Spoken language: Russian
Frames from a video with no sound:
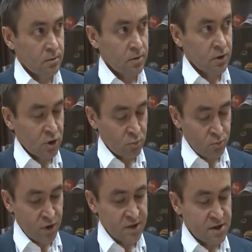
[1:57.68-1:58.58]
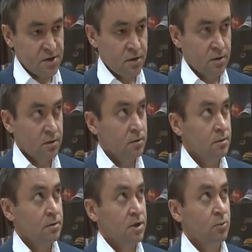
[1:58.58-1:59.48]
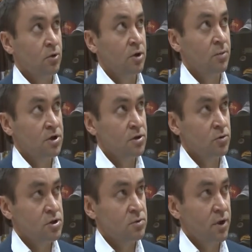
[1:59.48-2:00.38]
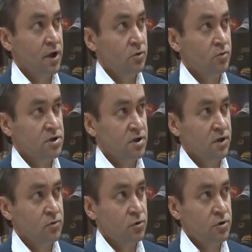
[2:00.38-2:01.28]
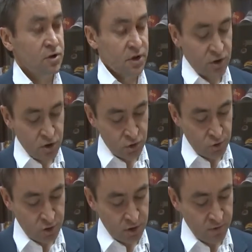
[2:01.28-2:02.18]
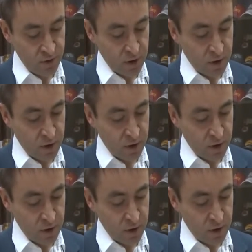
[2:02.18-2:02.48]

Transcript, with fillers: это показатель намного меньше, то есть порядка у нас одного случая на тысячу человек.